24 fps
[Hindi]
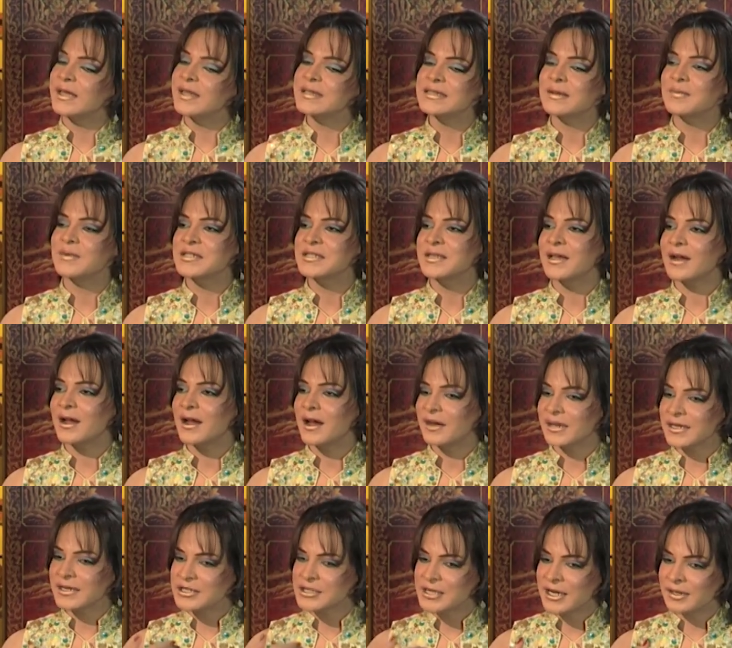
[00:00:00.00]
समझता रहा
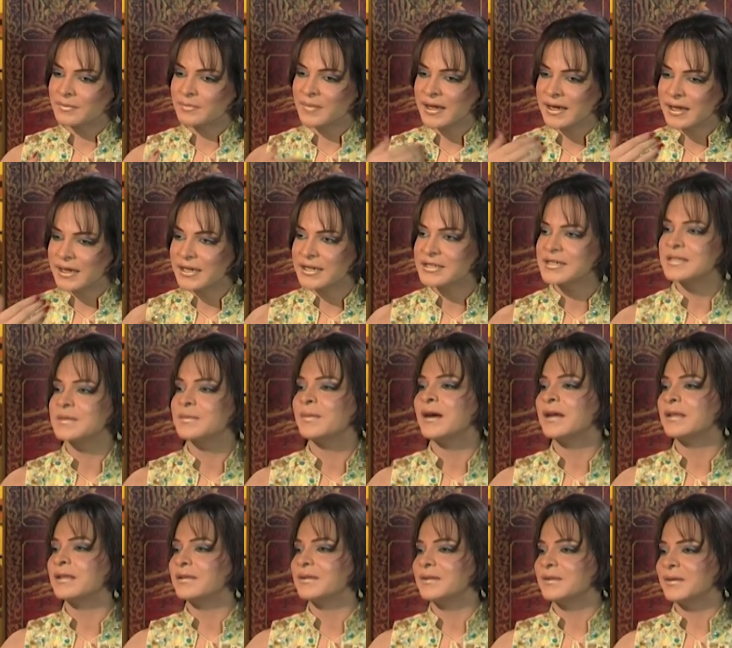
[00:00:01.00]
कि शायद मेरे ही
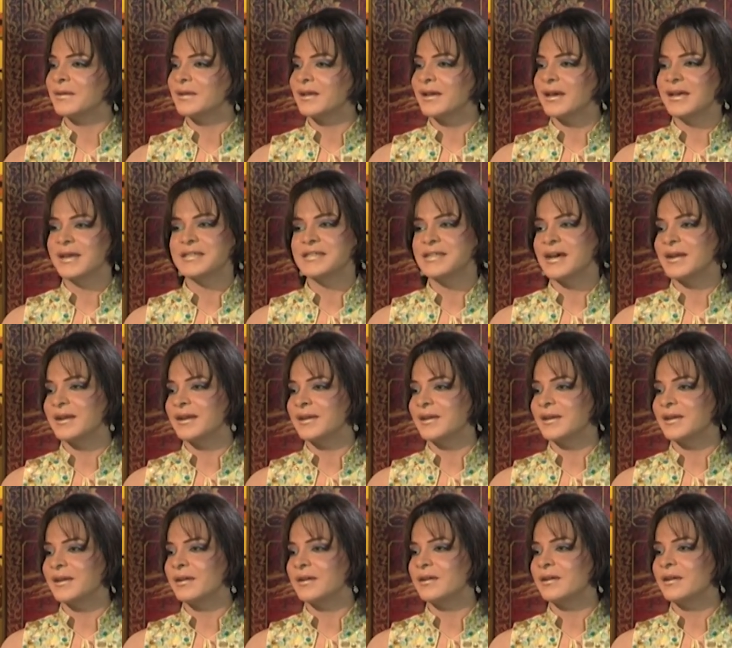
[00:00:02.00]
जज्बात कहे जा रहे
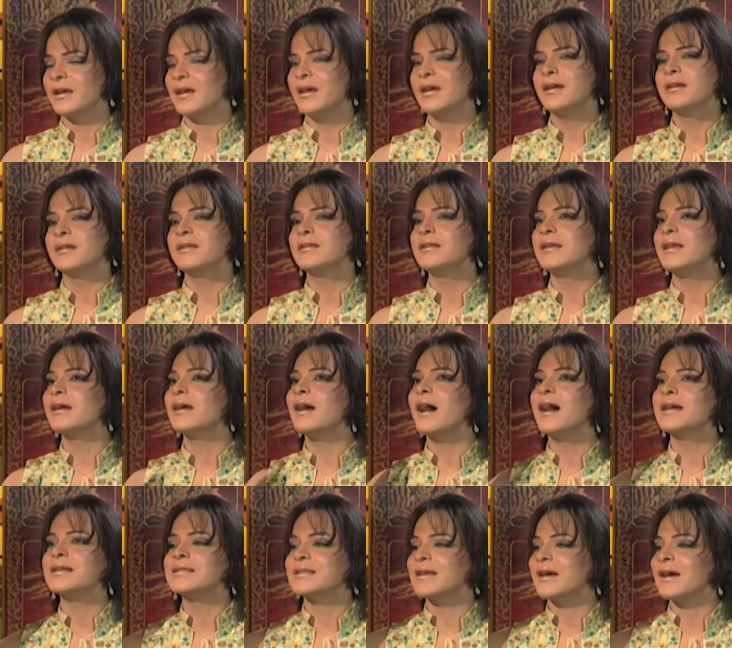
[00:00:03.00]
हैं हम्म। ये
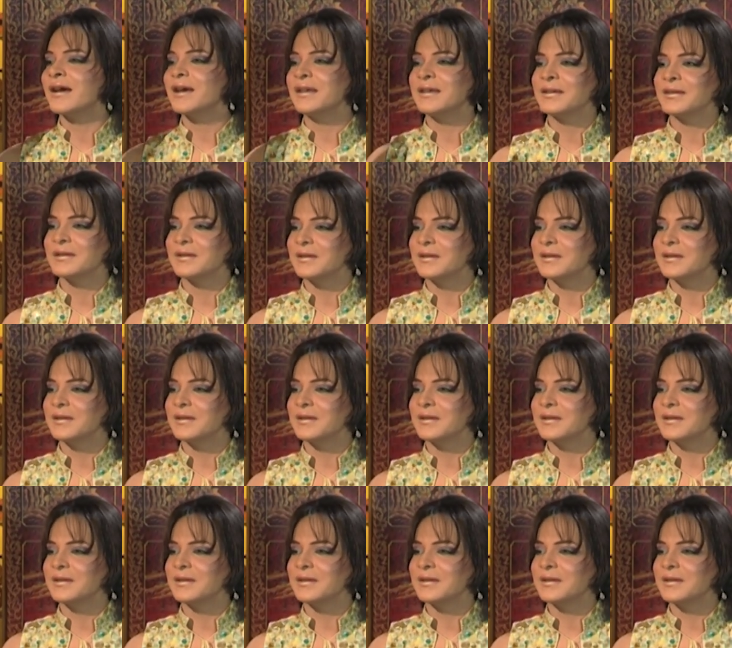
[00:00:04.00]
कहाँ से आई